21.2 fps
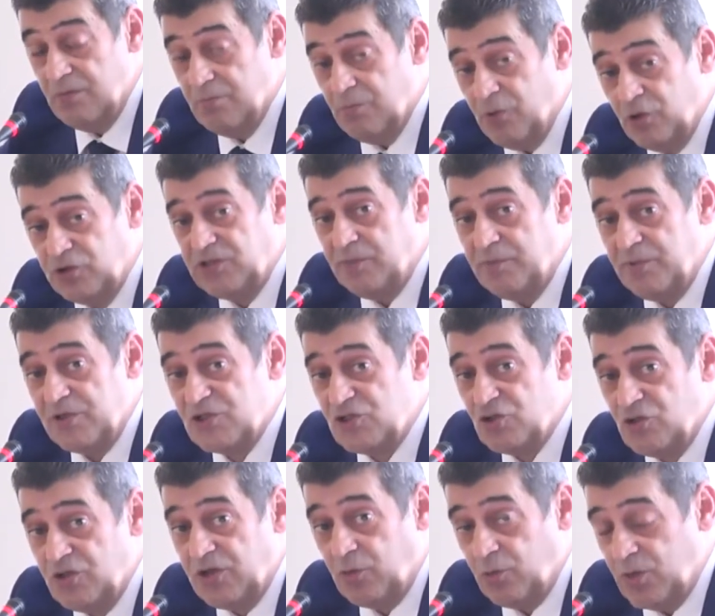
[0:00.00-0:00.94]
a quelle che
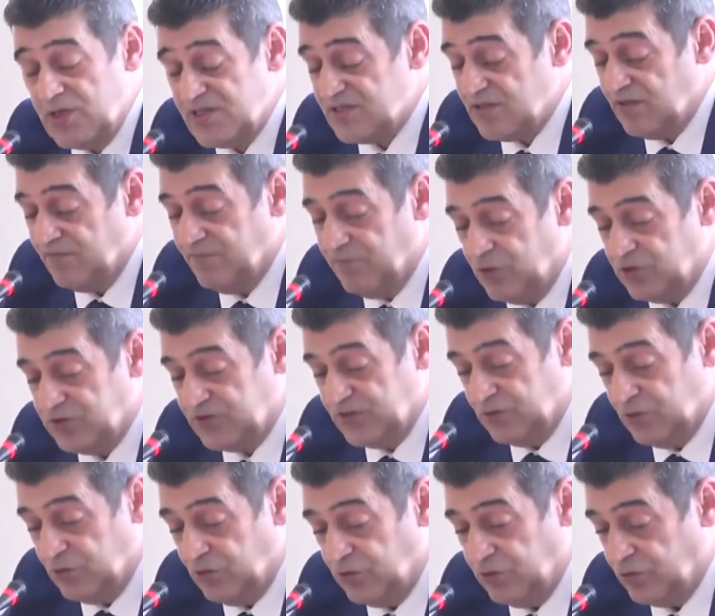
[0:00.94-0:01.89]
sono le
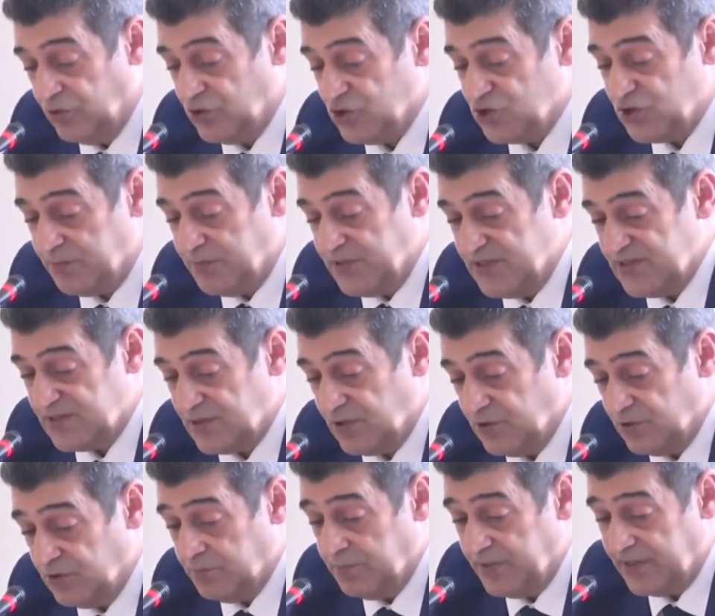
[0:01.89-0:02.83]
disabilità, quindi le
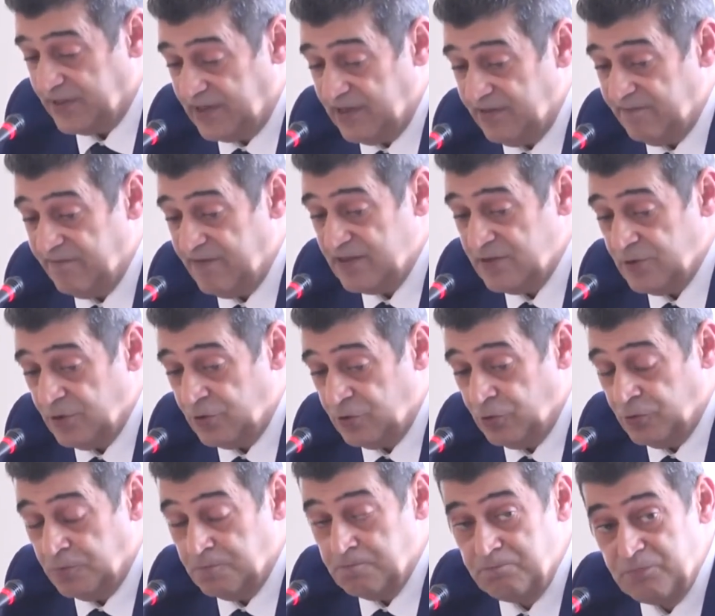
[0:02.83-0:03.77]
persone che hanno bisogni
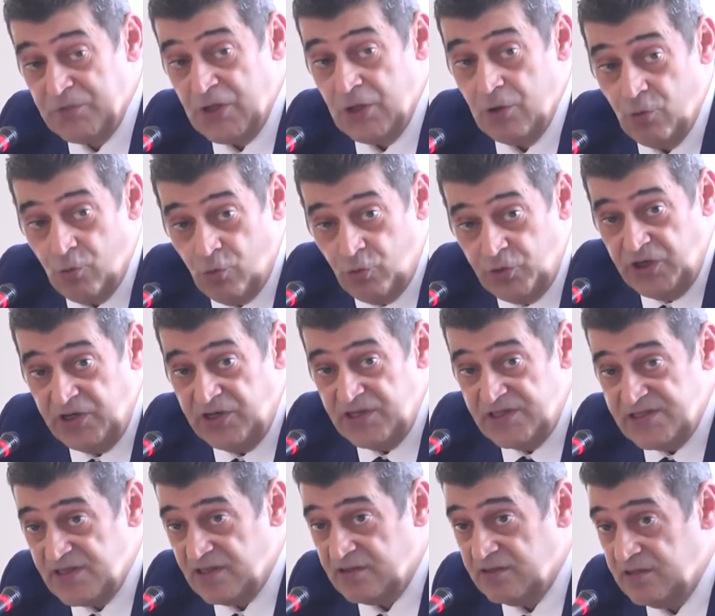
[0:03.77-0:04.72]
particolari.
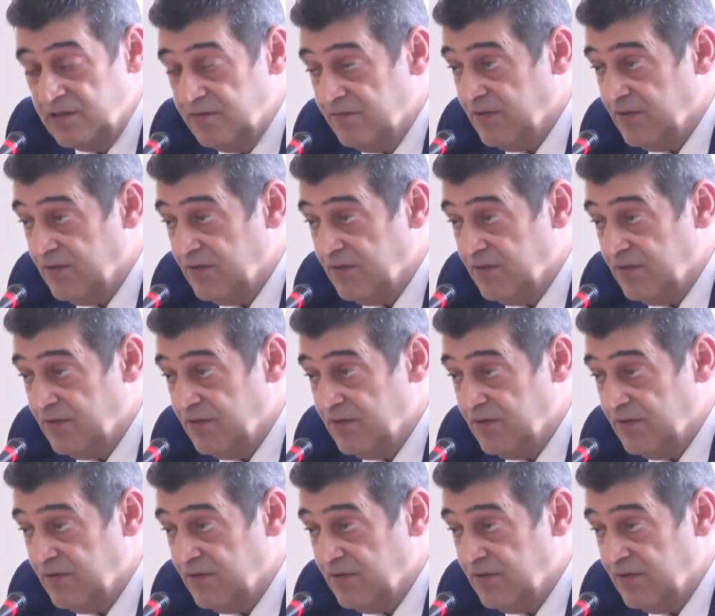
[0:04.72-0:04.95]
Per